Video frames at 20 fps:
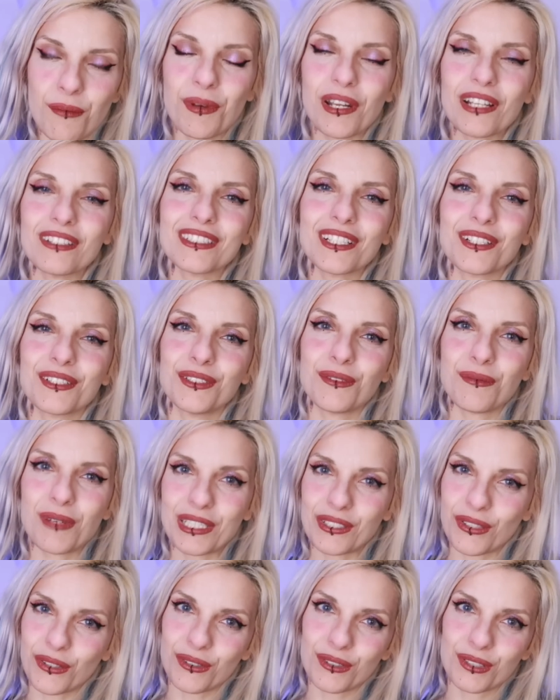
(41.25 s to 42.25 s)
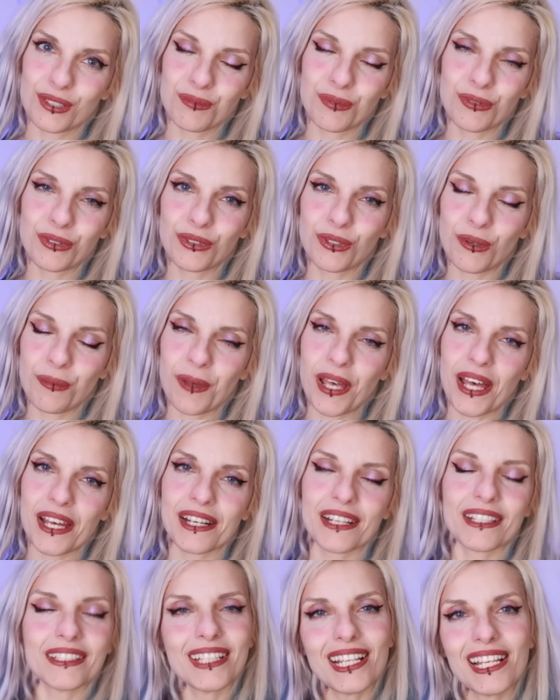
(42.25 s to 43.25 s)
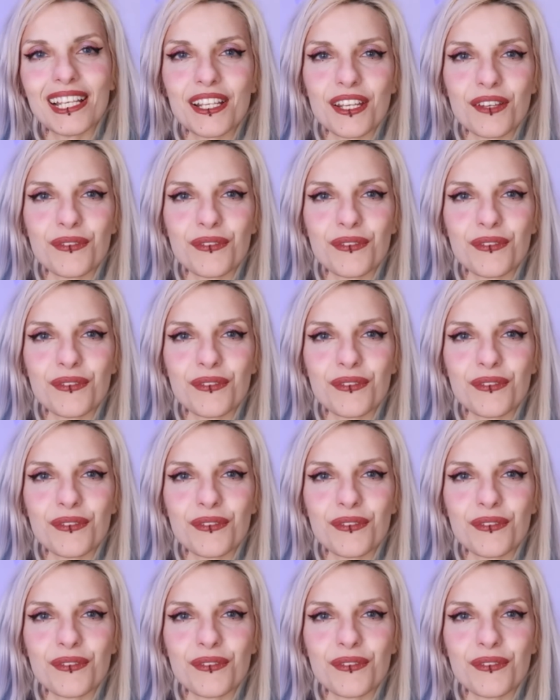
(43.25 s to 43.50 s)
Però secondo me sono spunto per delle